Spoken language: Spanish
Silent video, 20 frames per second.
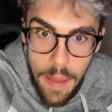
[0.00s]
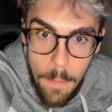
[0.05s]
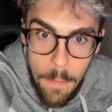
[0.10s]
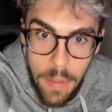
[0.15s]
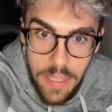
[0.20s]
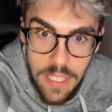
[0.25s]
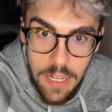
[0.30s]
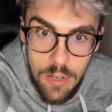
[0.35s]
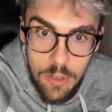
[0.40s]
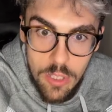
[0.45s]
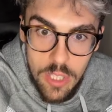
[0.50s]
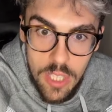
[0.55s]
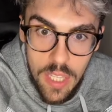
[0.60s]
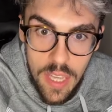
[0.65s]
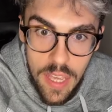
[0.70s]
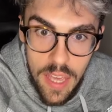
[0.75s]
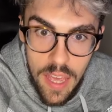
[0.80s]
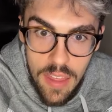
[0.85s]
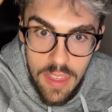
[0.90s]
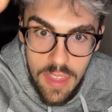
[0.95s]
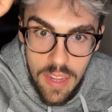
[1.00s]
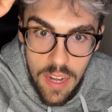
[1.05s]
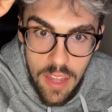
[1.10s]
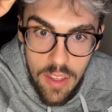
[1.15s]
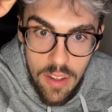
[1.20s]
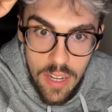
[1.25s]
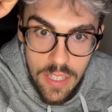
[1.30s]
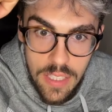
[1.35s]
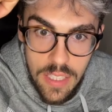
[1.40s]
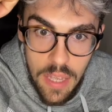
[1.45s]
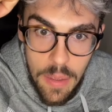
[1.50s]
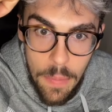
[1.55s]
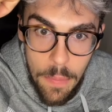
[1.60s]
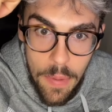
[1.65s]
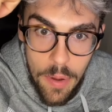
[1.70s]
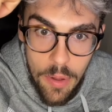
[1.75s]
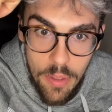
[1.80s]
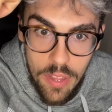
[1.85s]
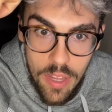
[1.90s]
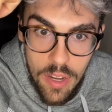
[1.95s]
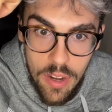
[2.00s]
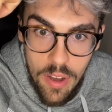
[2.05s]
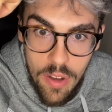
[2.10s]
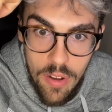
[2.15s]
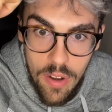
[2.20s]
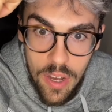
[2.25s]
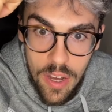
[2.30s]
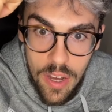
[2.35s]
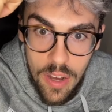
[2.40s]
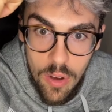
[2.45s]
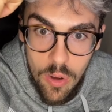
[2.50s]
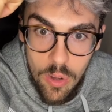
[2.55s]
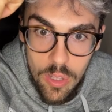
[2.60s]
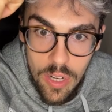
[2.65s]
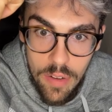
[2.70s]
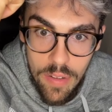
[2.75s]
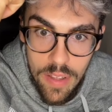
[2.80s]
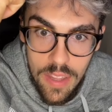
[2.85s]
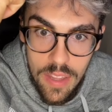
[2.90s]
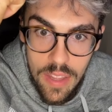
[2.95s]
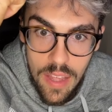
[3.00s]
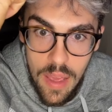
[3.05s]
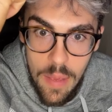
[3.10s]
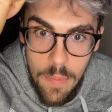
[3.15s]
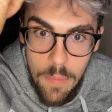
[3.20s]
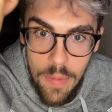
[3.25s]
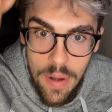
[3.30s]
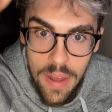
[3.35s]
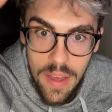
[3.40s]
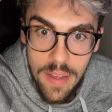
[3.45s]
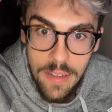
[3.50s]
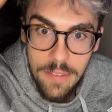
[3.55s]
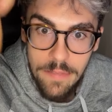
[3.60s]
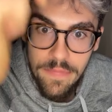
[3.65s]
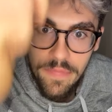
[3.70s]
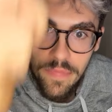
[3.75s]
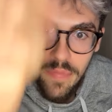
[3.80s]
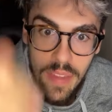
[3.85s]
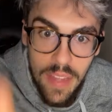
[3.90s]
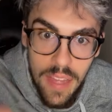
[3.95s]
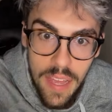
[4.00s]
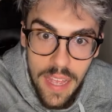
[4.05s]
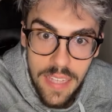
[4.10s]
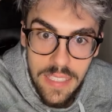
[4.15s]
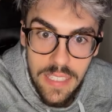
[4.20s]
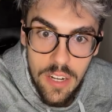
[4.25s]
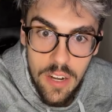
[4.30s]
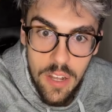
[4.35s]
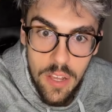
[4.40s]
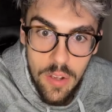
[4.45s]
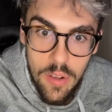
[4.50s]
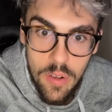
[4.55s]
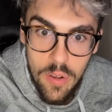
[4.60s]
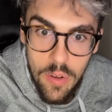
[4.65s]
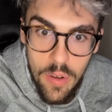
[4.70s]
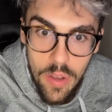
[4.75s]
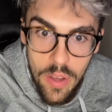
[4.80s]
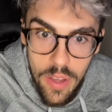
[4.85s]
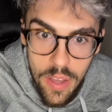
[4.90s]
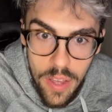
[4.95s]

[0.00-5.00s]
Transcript: ¿Pasa algo? si he cenado a las 6, pero ceno ahora otra vez. En plan, es sano, en,